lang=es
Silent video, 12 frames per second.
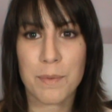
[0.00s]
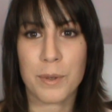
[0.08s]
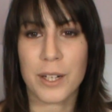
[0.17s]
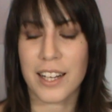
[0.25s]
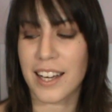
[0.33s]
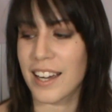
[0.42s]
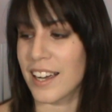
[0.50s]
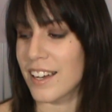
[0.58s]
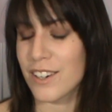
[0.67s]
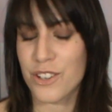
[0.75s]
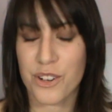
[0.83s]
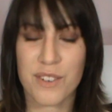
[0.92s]

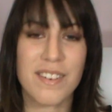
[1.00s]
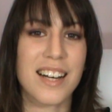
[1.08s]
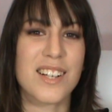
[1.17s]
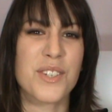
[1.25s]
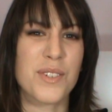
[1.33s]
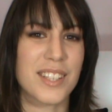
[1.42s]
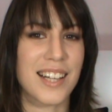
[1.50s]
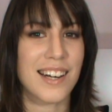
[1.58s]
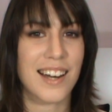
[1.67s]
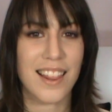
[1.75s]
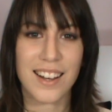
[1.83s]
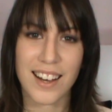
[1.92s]
porque no os va a resultar
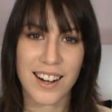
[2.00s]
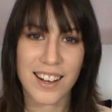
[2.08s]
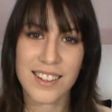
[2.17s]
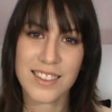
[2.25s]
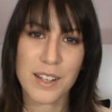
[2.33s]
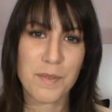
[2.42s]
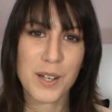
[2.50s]
nada cargante,